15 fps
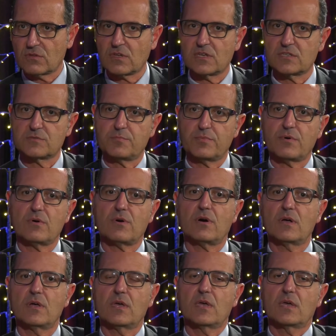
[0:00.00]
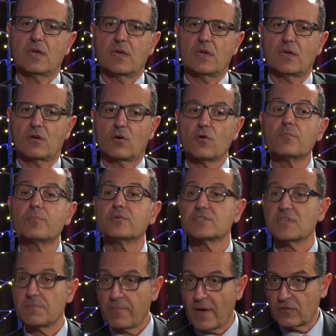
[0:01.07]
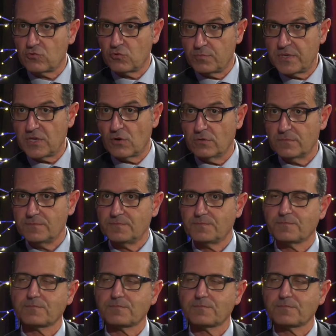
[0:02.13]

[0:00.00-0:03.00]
transports composé par du bio.